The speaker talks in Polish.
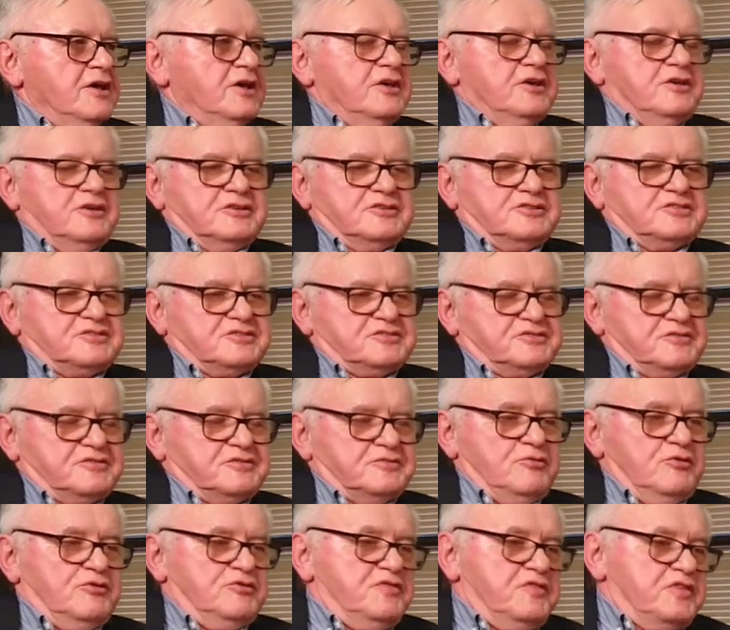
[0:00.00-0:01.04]
z
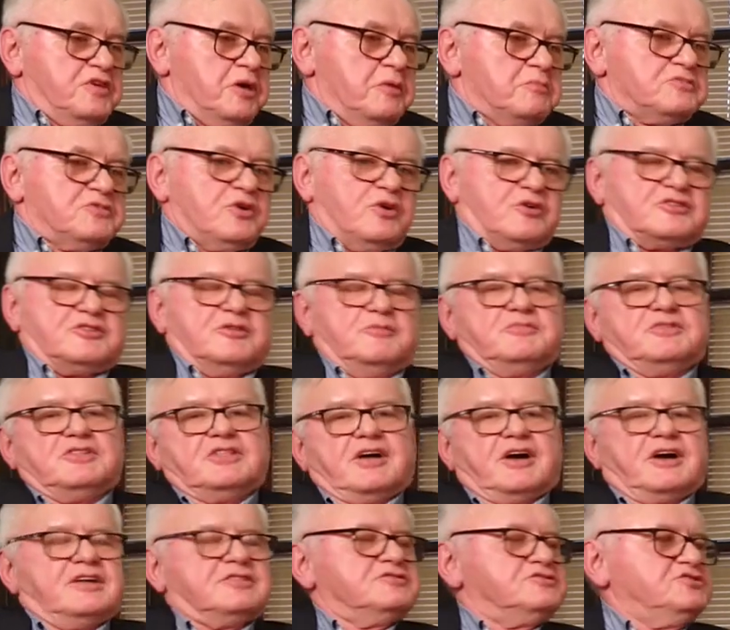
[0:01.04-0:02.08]
Ludwikiem Dornem.
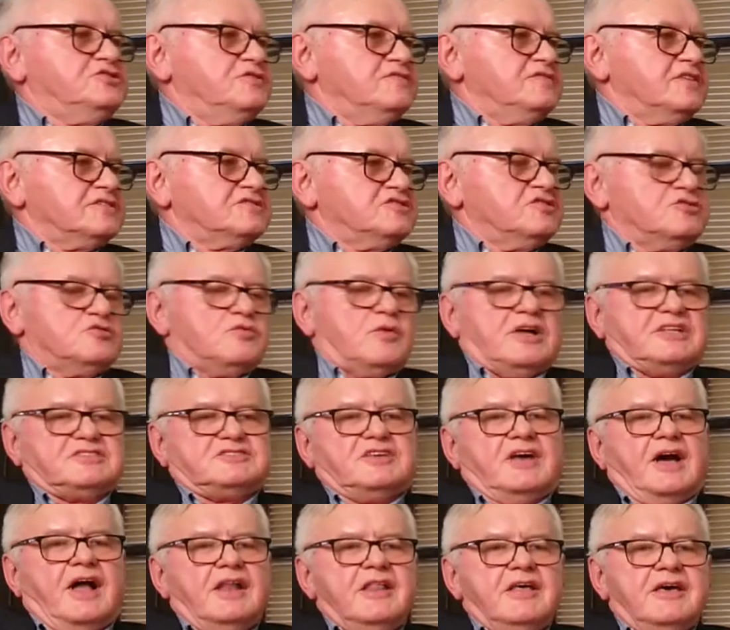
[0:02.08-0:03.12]
Taka dziwna
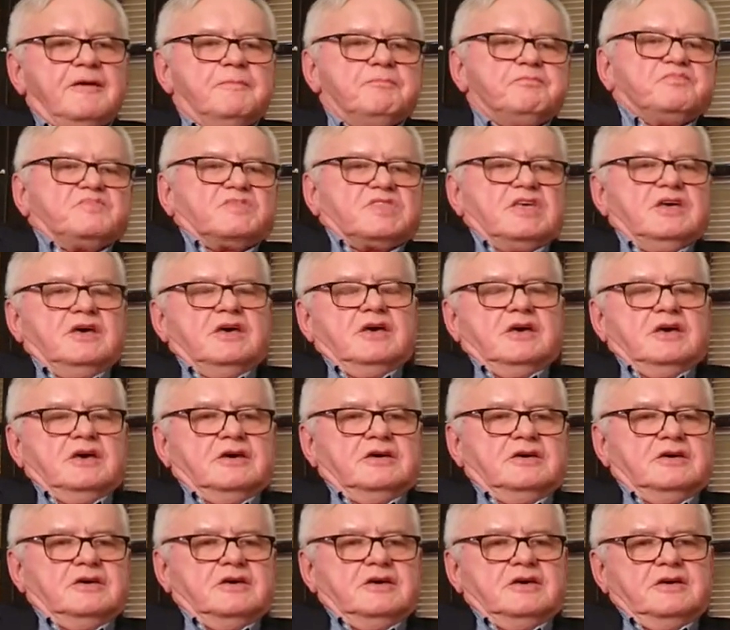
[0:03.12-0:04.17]
sytuacja, ale.
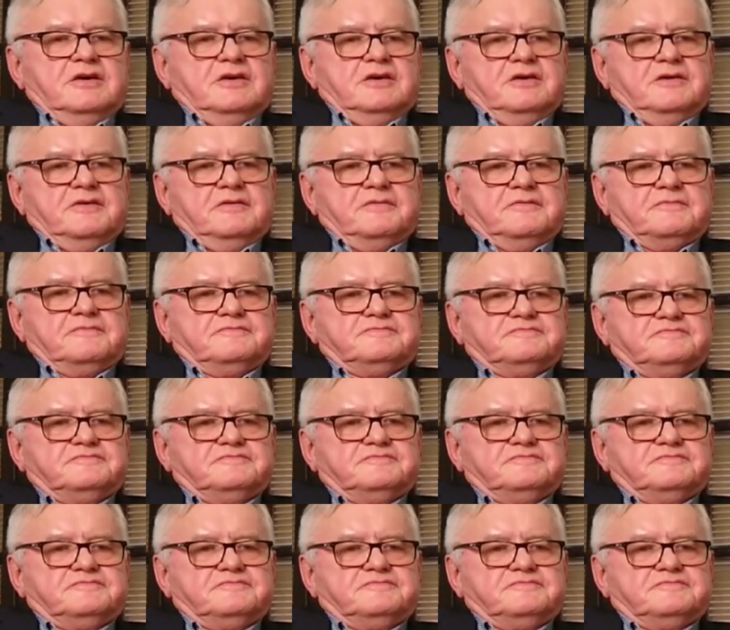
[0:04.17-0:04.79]
Y,